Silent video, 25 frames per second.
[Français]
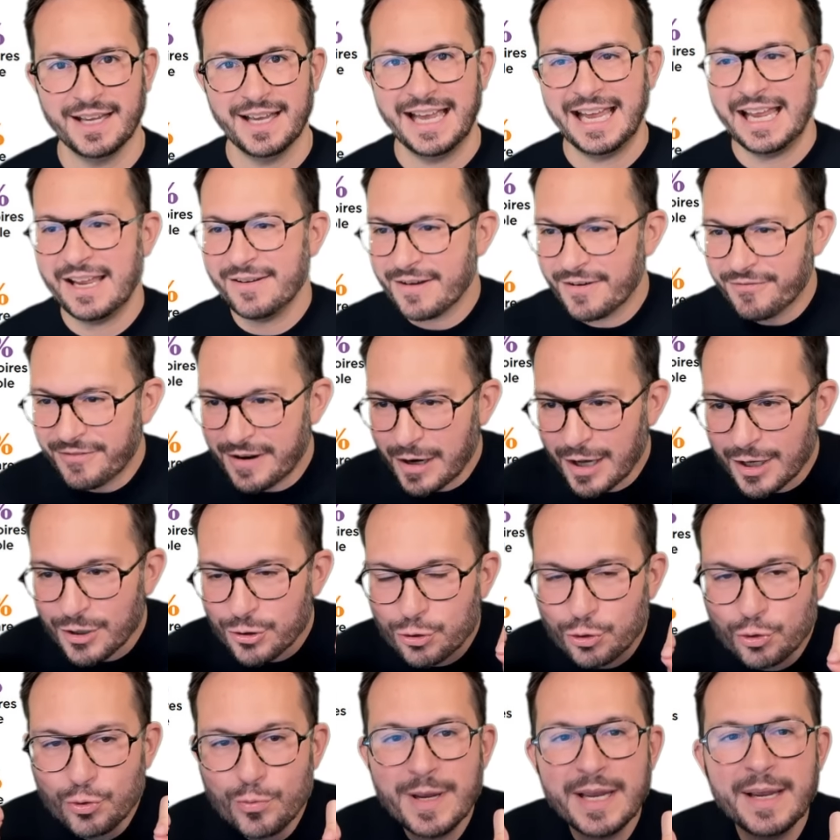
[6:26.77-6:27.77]
Et il va falloir
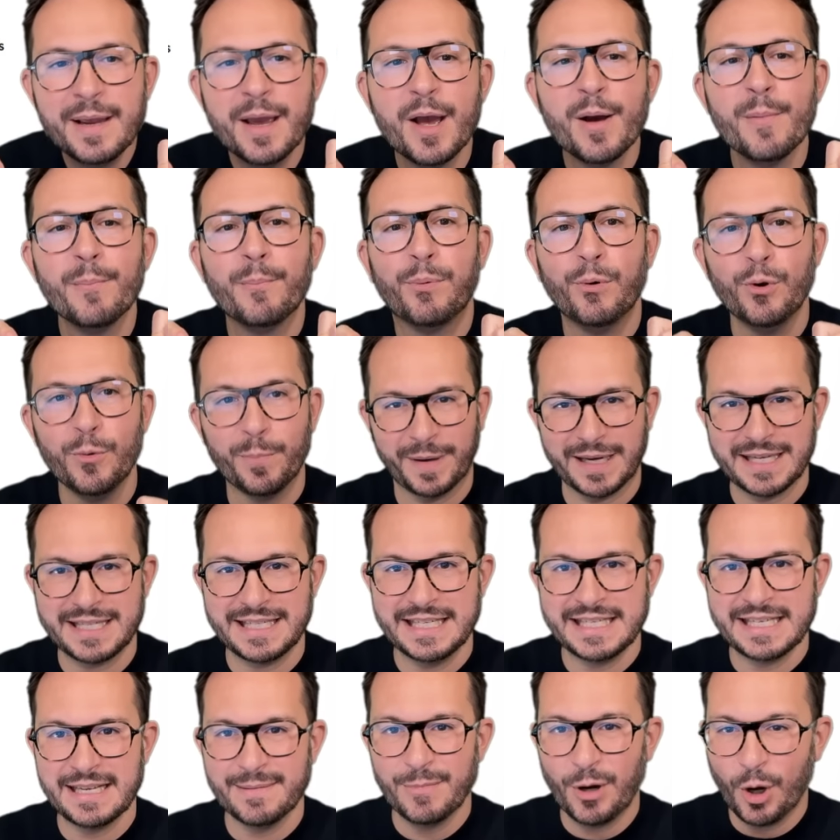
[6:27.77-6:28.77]
zoomer plus
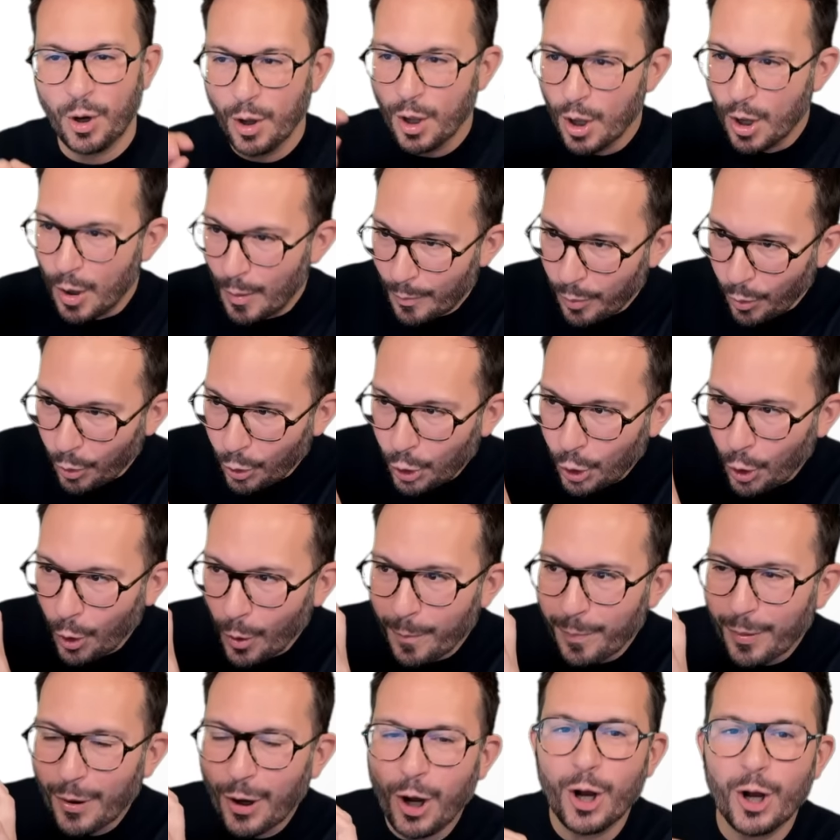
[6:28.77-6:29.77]
précisément pour
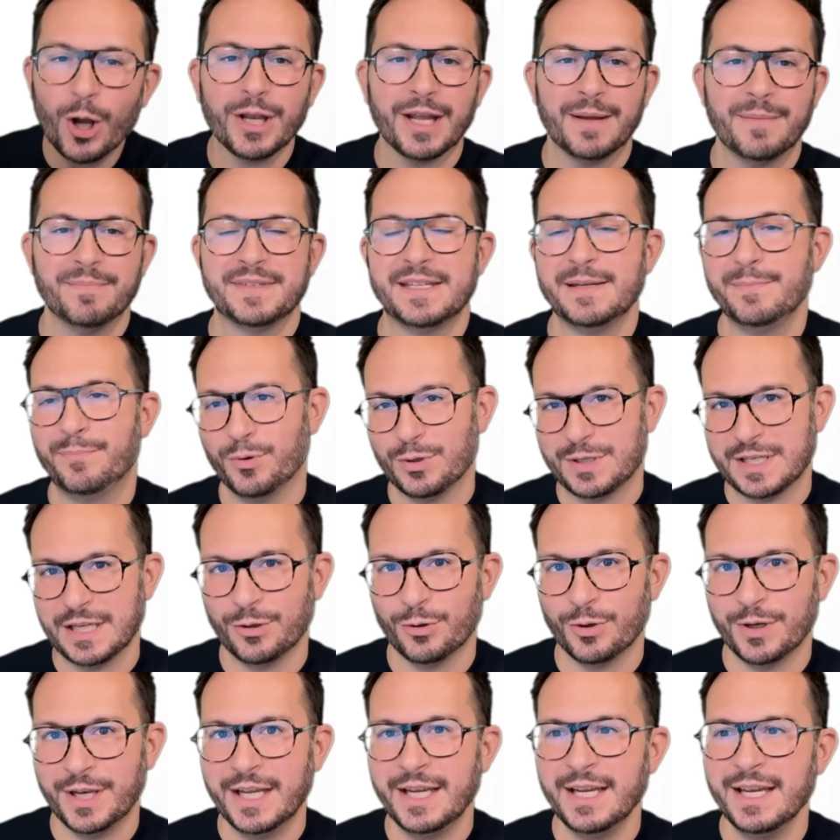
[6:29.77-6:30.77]
comprendre un petit peu ces
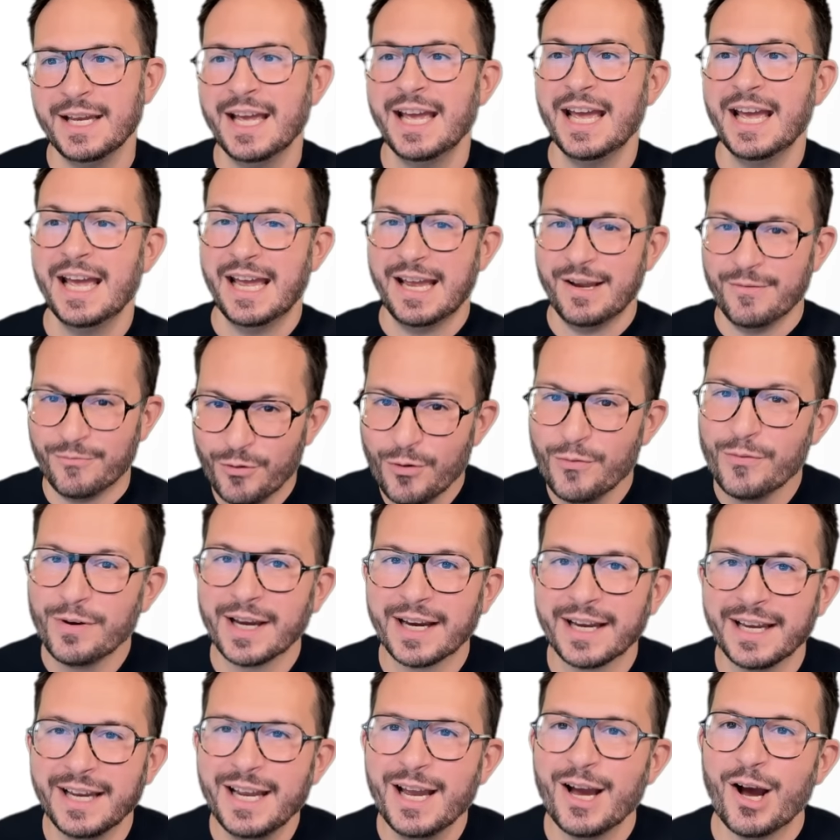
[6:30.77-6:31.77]
données. Et vous
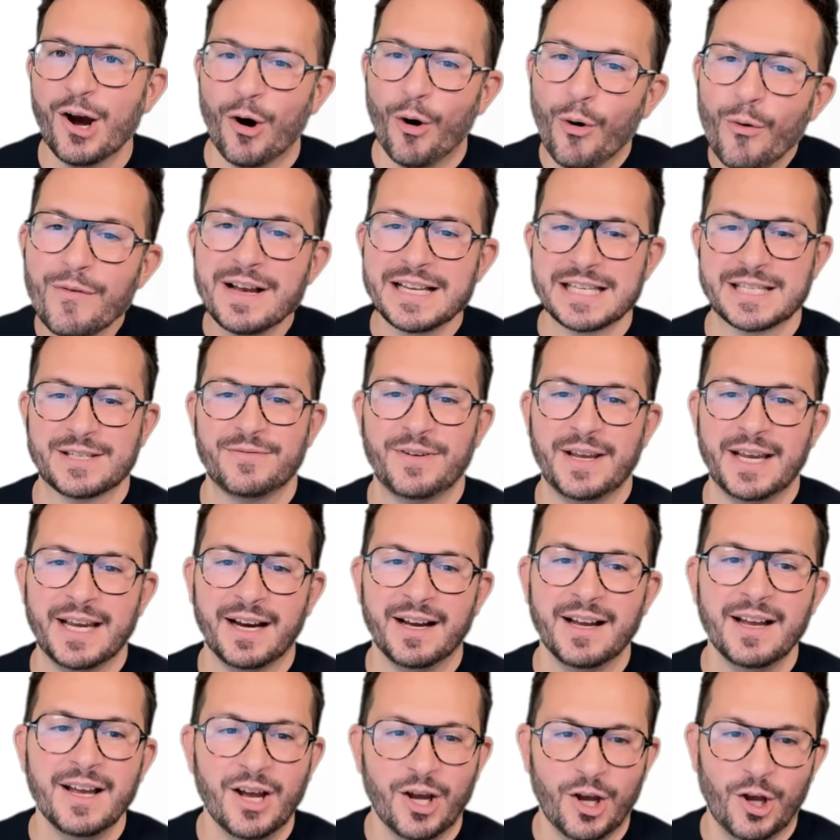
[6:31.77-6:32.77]
verrez, on va se
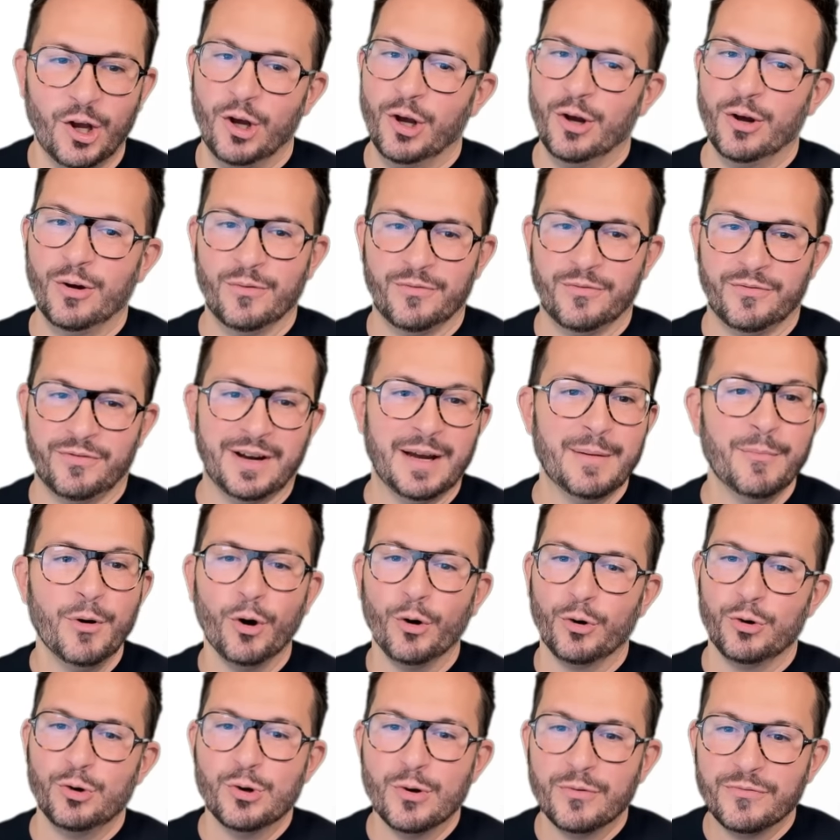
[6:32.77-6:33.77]
faire euh,
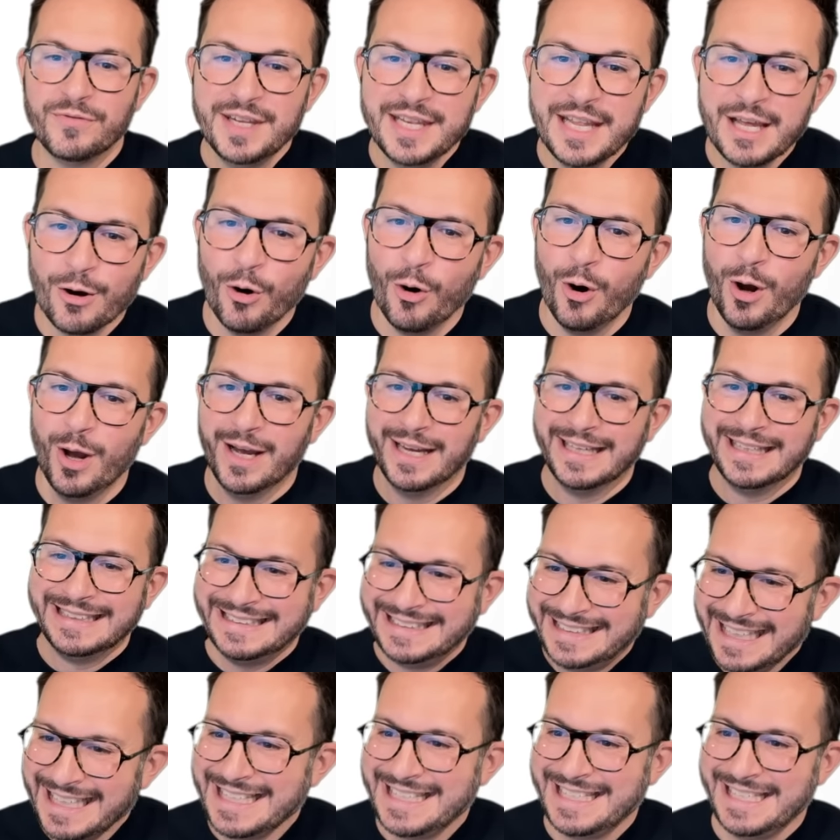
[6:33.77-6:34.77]
vraiment une vidéo
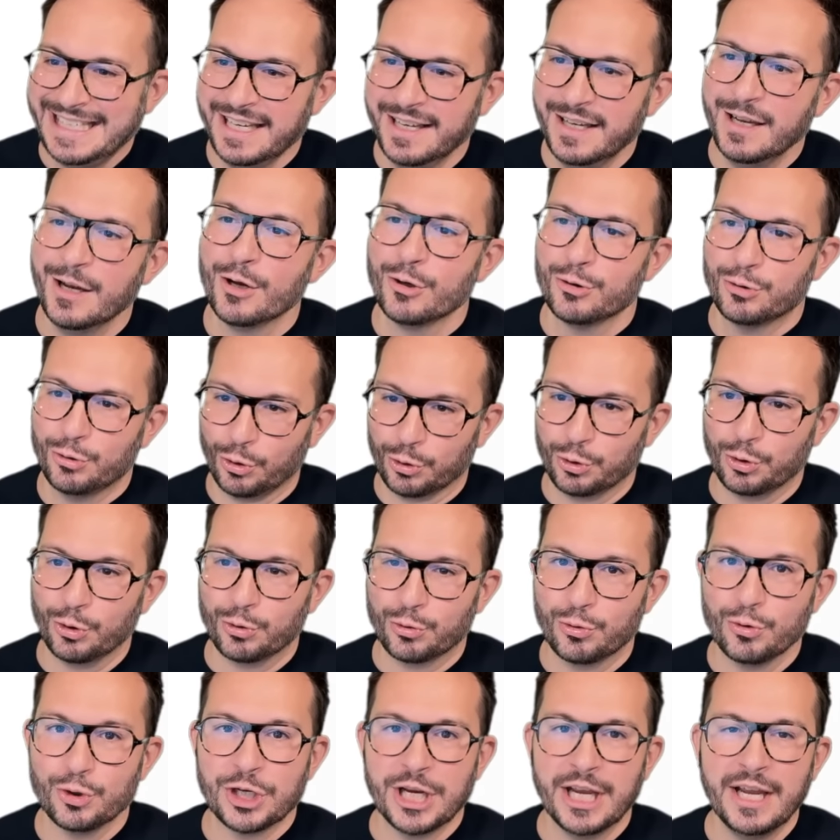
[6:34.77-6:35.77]
dédiée sur ce
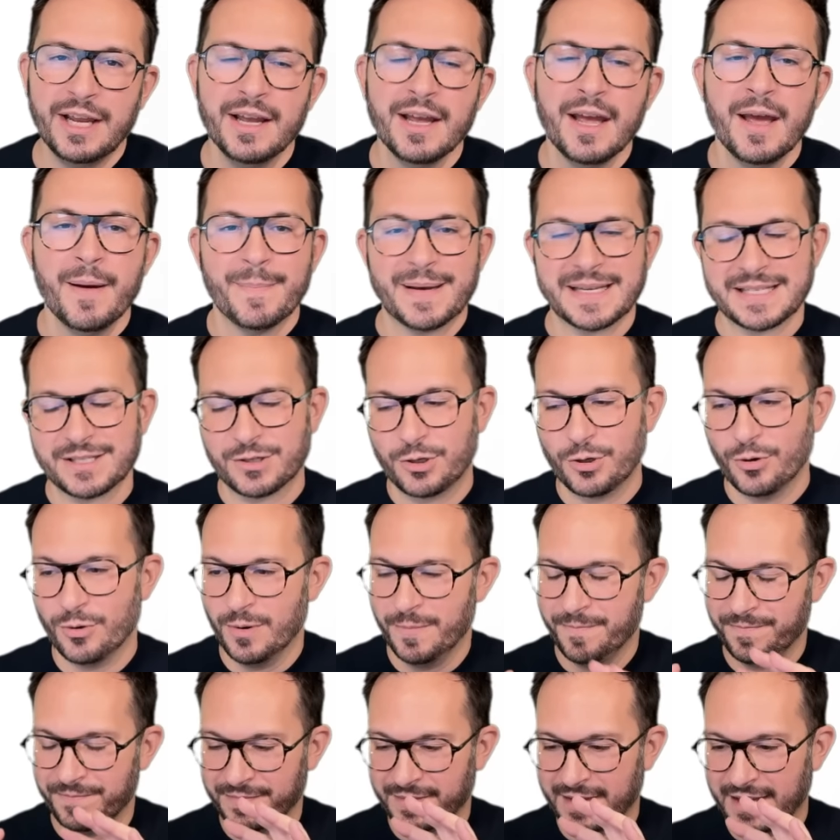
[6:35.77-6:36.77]
sujet parce
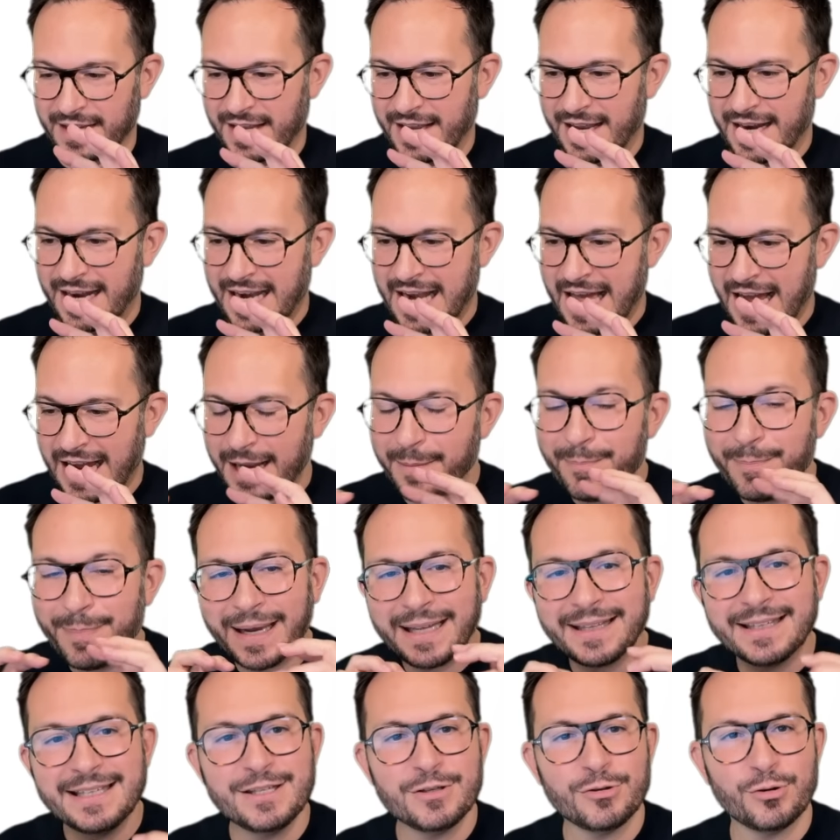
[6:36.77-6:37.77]
que la
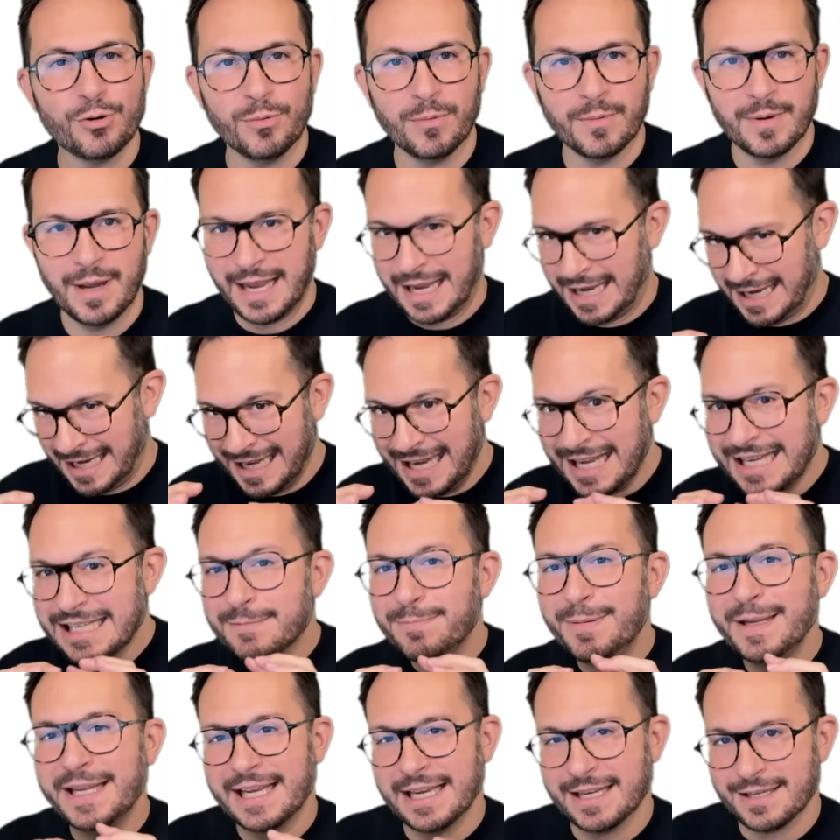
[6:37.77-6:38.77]
répartition et
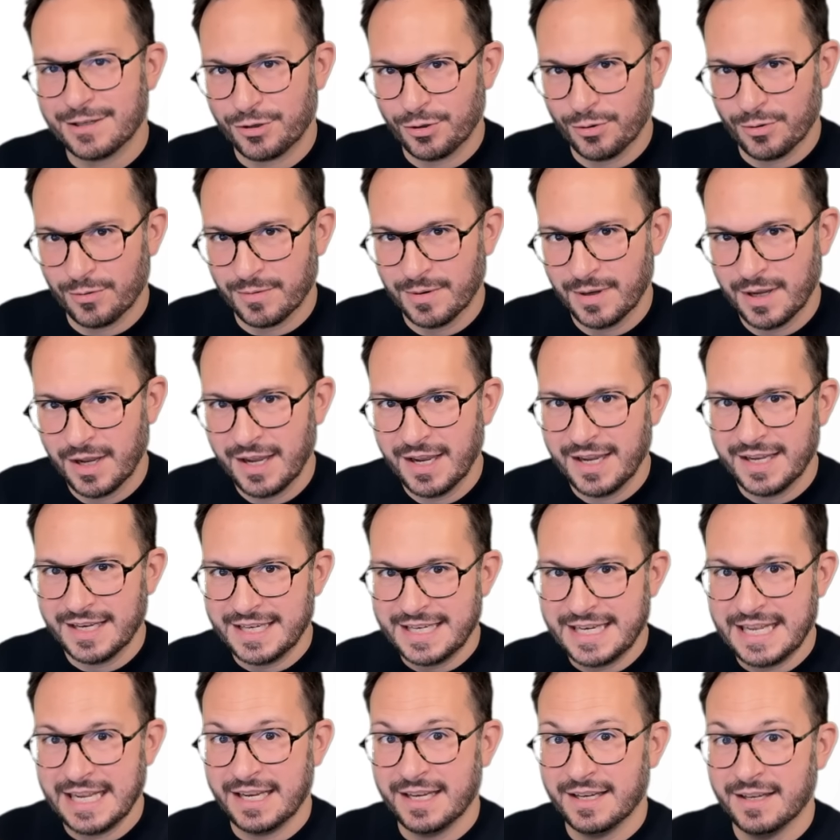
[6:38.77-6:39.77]
l'explication
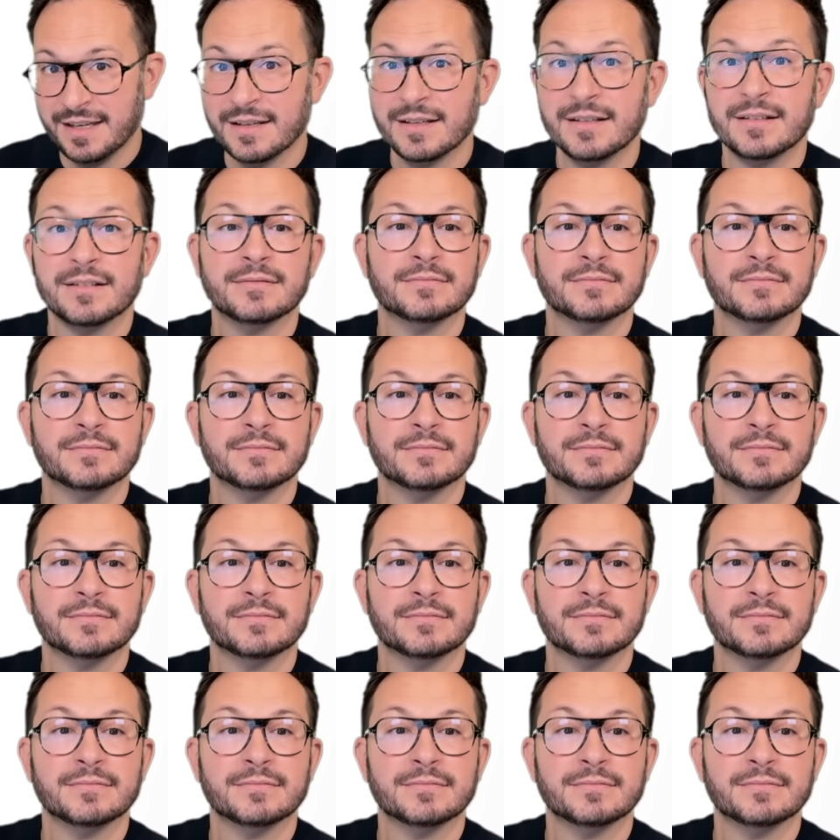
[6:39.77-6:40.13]
des